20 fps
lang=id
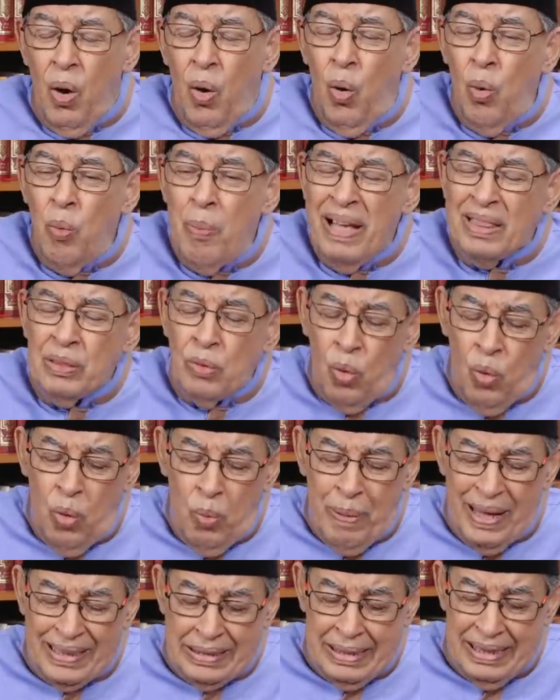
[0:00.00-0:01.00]

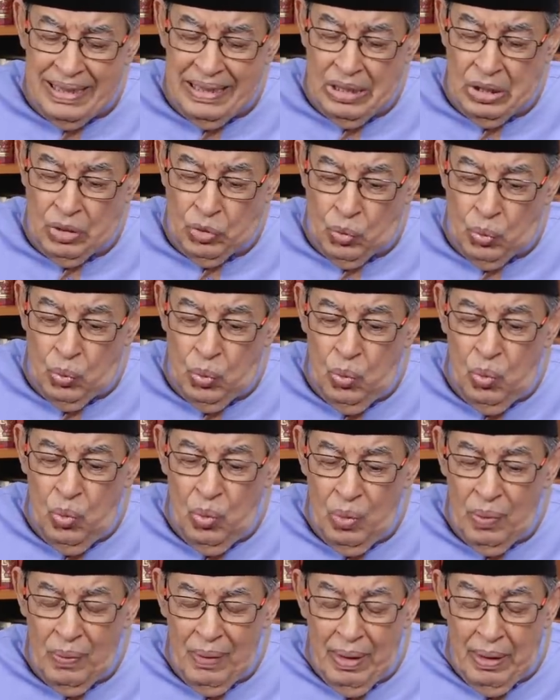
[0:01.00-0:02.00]
obat-obat
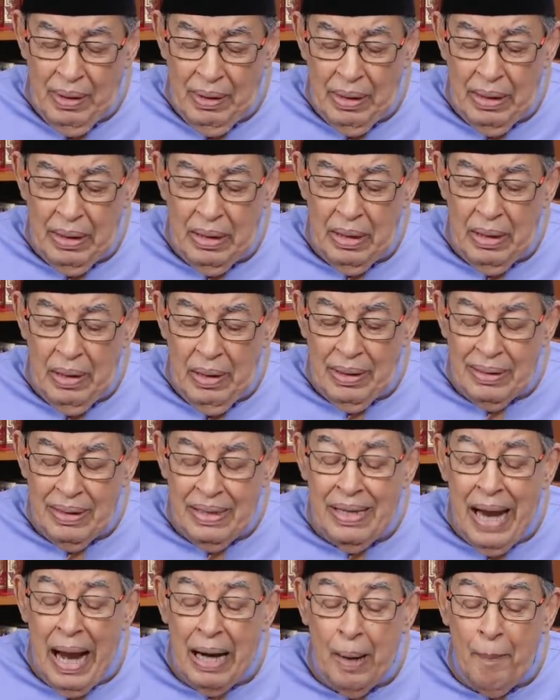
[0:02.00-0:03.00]
itu eh,
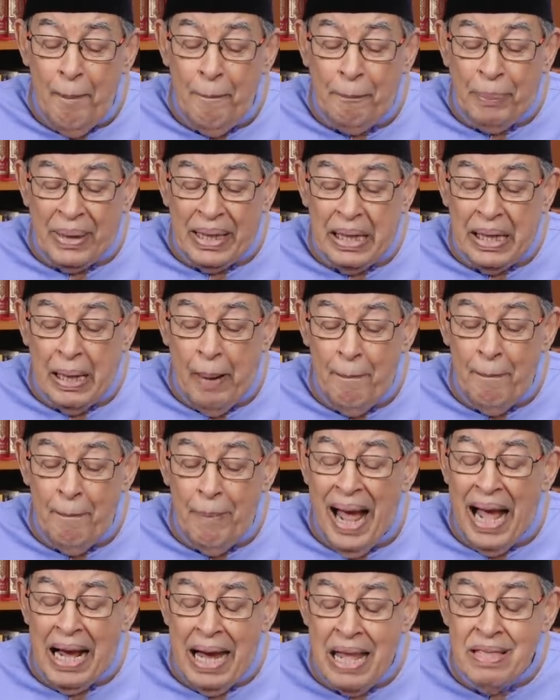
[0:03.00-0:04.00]
dalam
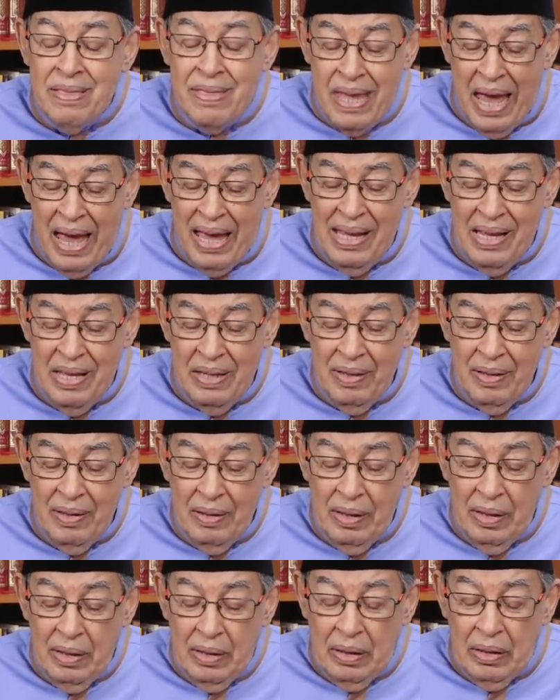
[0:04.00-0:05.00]
perkembangannya
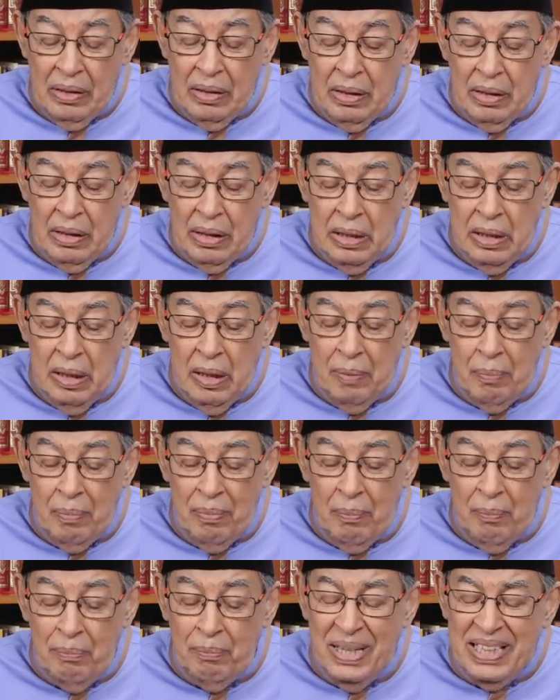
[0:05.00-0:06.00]
eh,
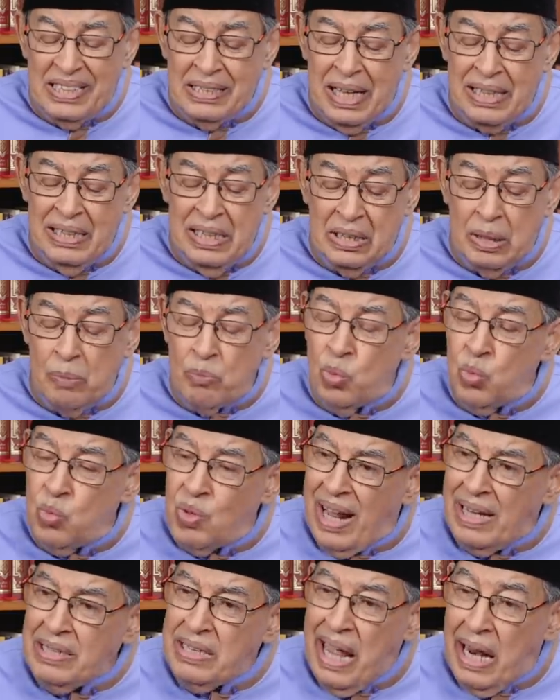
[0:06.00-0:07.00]
bisa
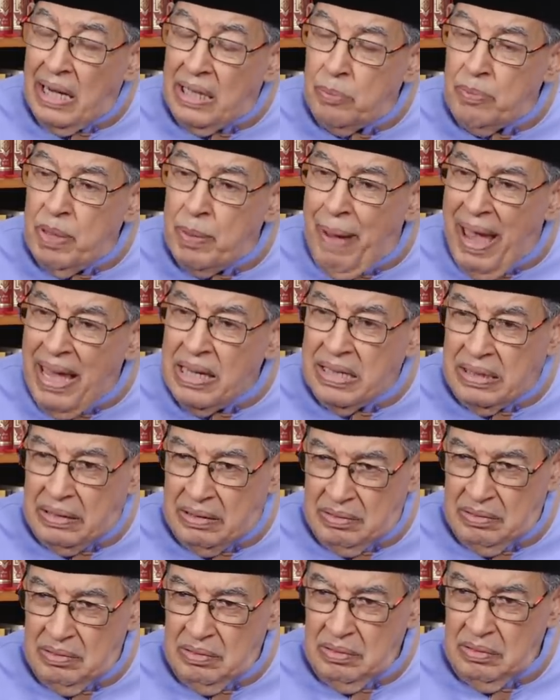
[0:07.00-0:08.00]
ditemukan yang lebih baik
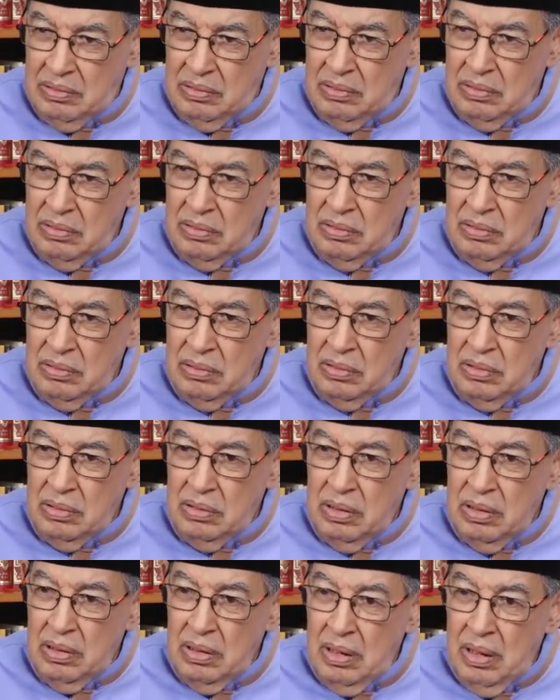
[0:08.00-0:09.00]

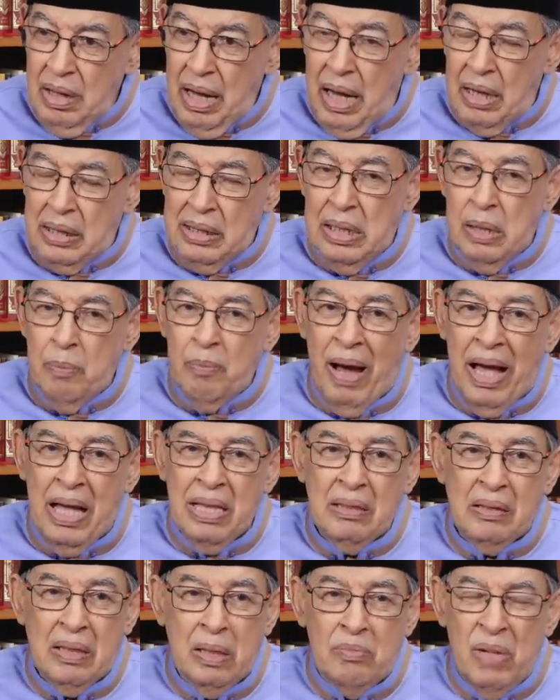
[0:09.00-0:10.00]

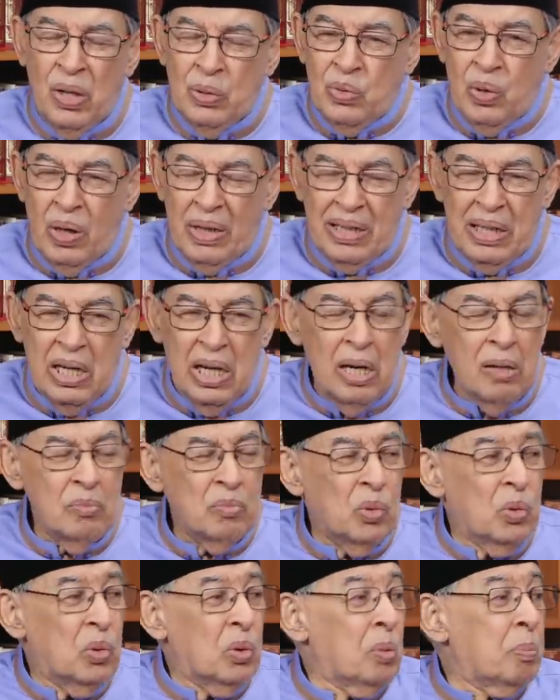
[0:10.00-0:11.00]
akibat kemajuan
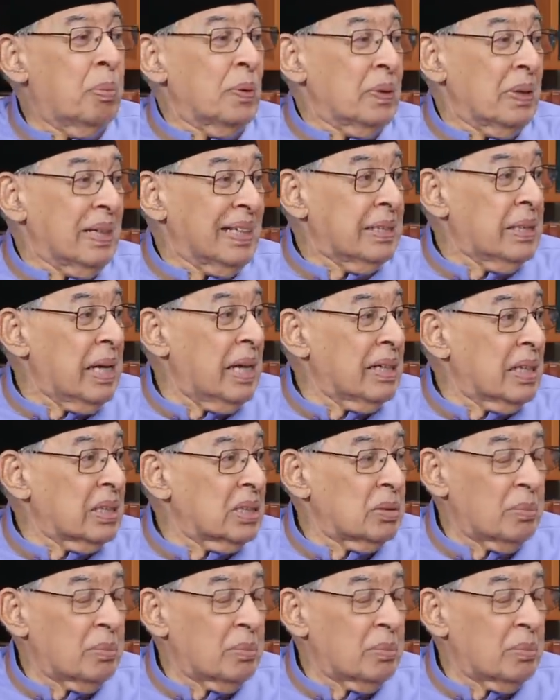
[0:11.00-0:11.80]
ilmu, penelitian dan